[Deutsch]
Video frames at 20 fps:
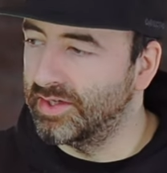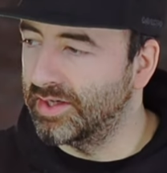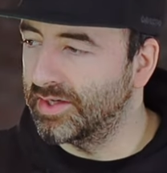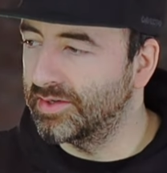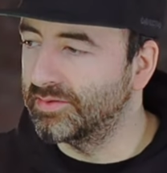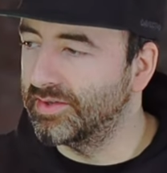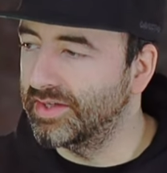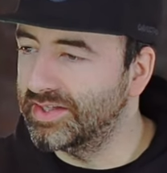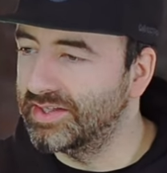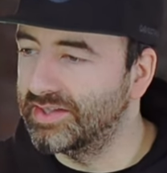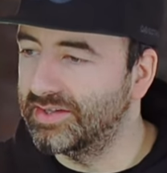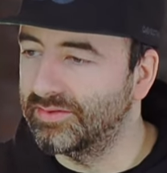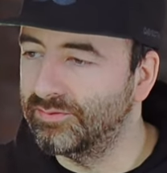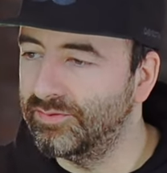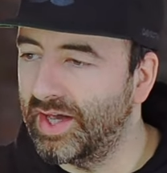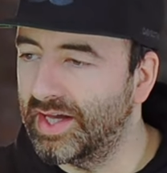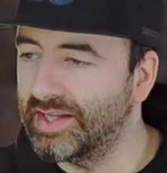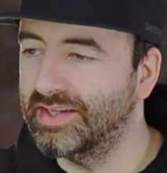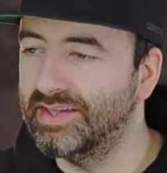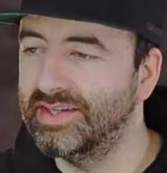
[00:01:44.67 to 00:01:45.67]
Ja, ich
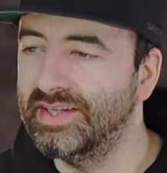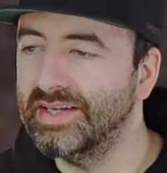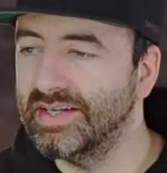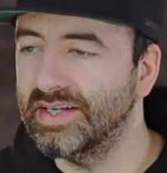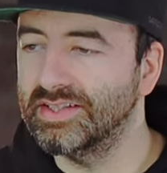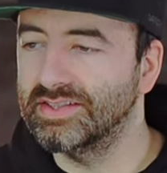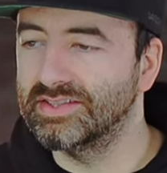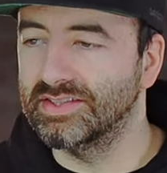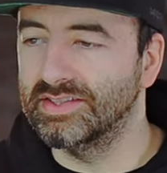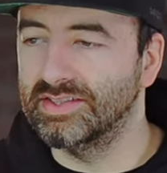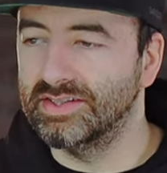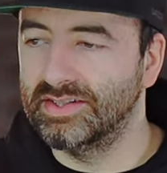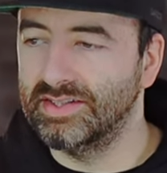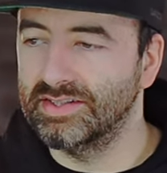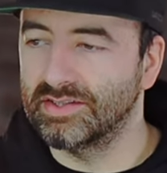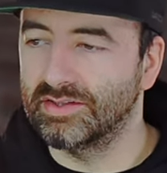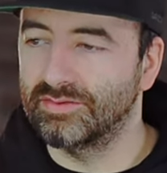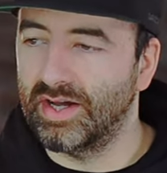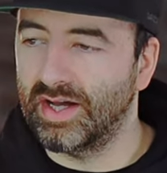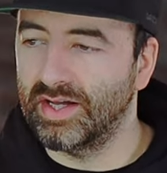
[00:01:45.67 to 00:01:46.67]
werde dir jetzt in
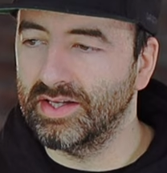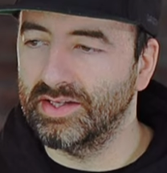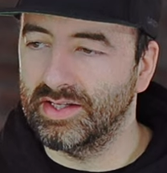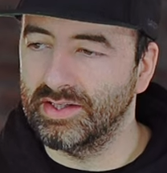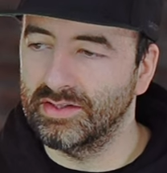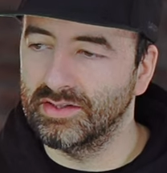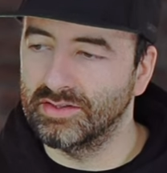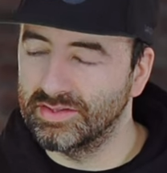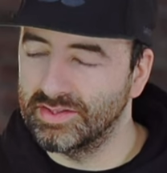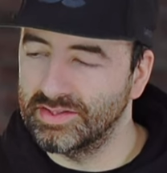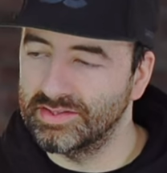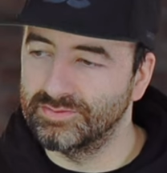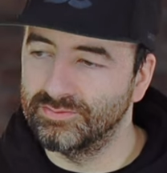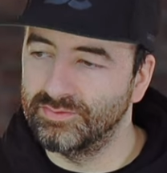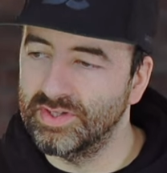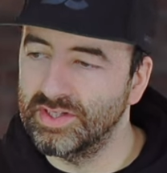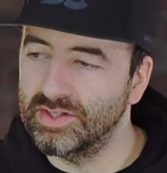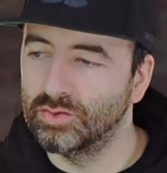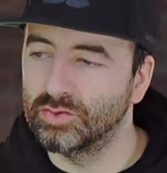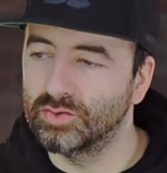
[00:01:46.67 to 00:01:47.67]
dieser Variante, in
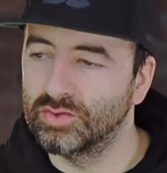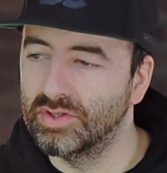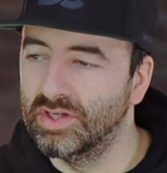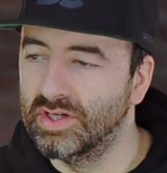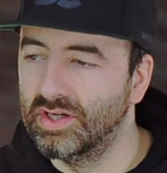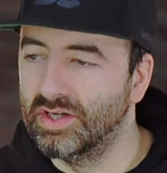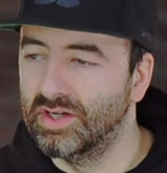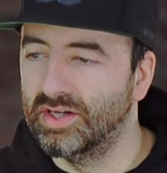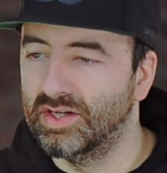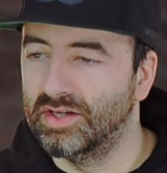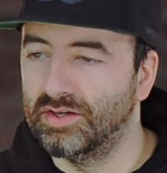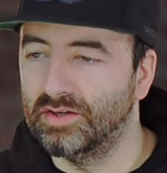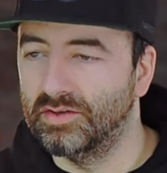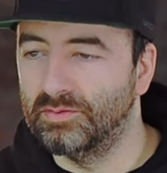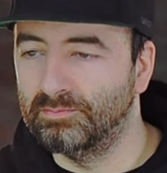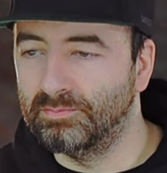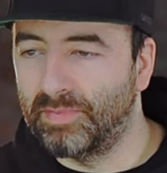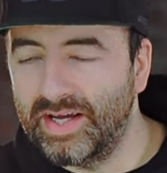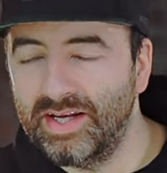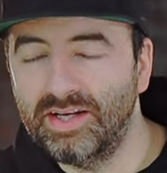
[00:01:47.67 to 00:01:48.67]
diesem Video,
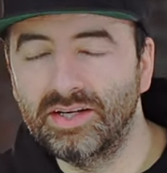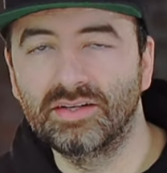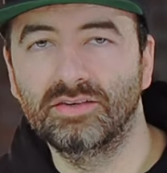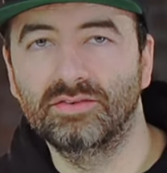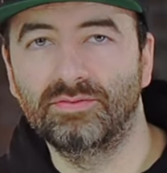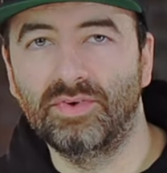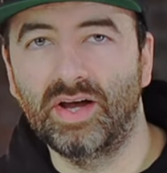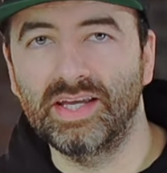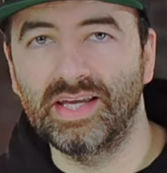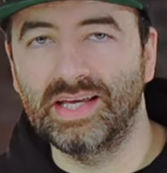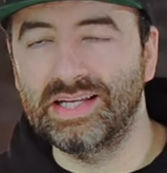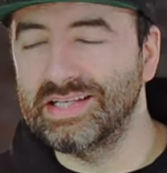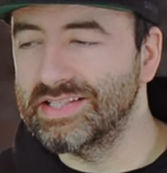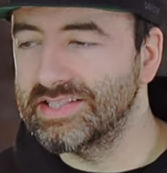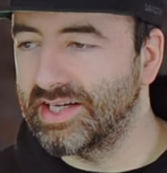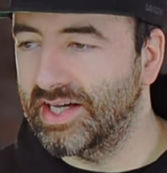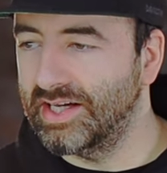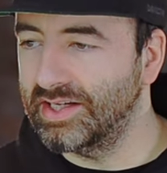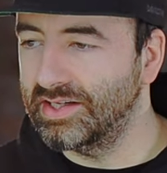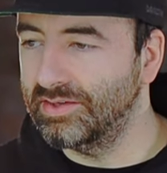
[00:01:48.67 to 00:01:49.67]
meine Variante
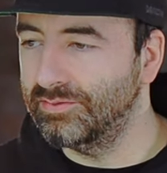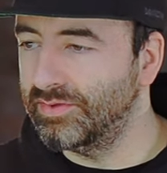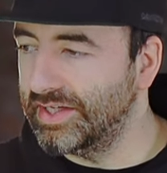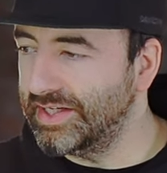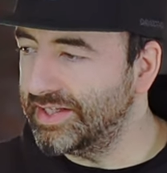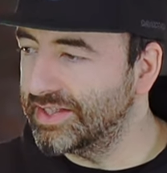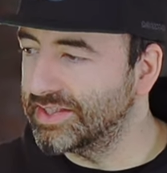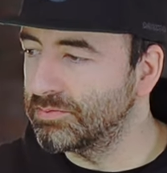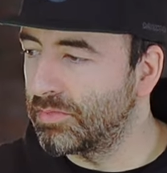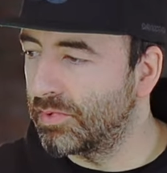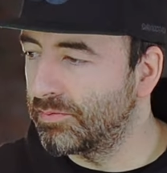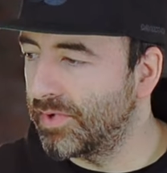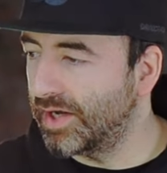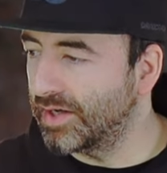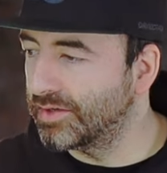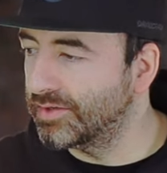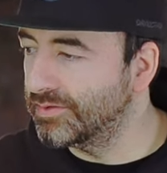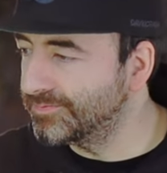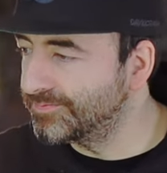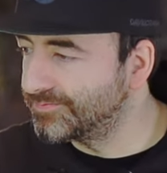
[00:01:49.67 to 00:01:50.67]
zeigen, wie ich das immer
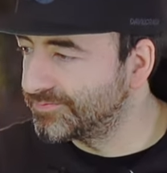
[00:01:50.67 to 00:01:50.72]
mache.